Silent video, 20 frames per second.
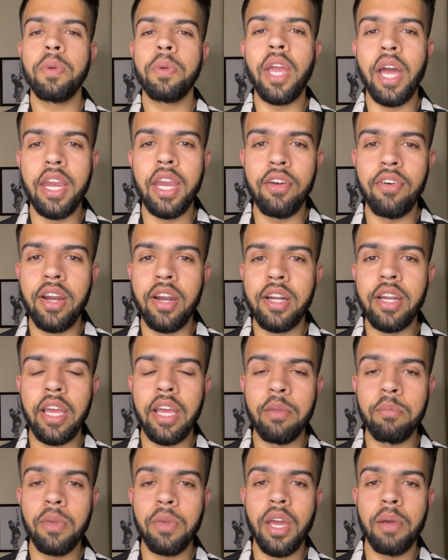कि आने वाले
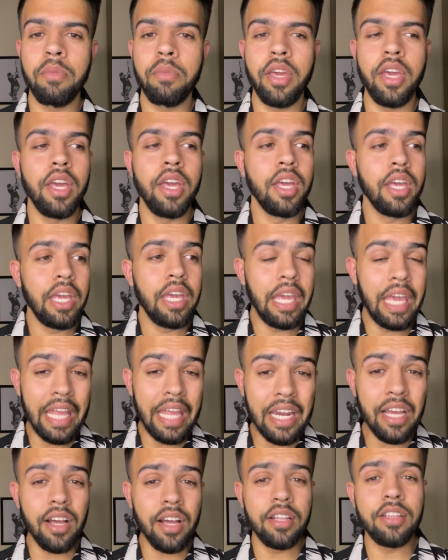टाइम में हमें
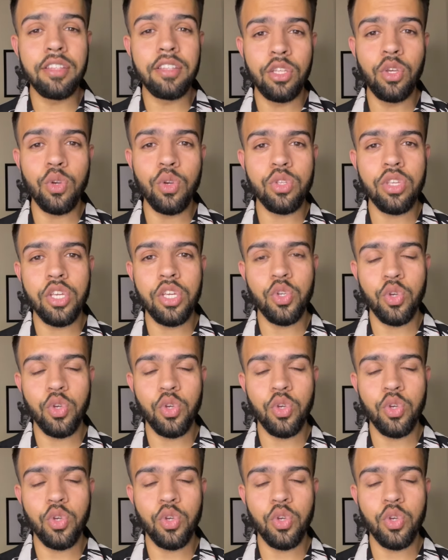इन गलतियों से जो